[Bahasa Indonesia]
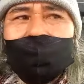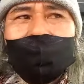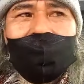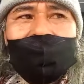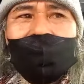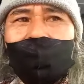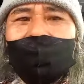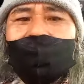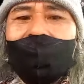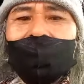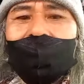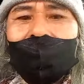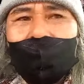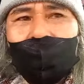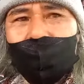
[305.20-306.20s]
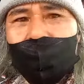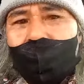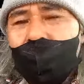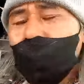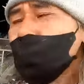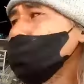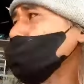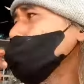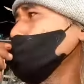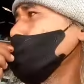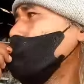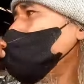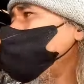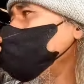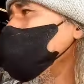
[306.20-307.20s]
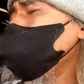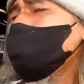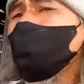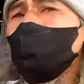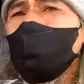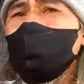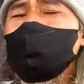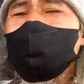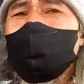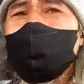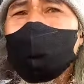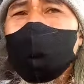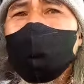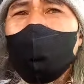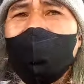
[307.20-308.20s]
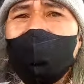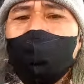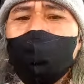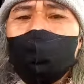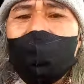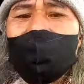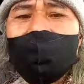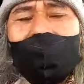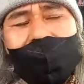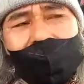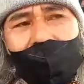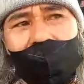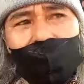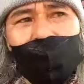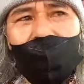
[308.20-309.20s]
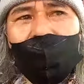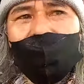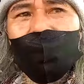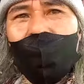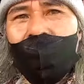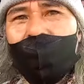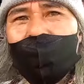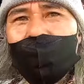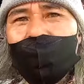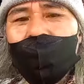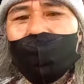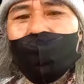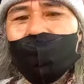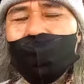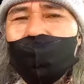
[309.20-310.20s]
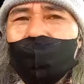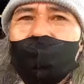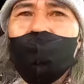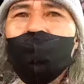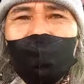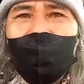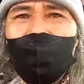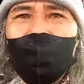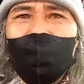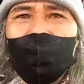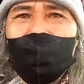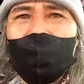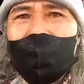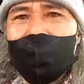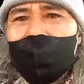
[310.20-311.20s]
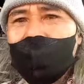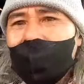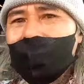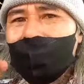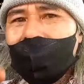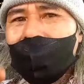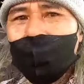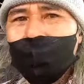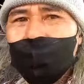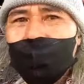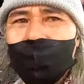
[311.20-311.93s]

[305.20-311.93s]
Desa Wisata Tuk Songo untuk semua viewer yang masih mengikuti channel Poros Borobudur 7. Tertib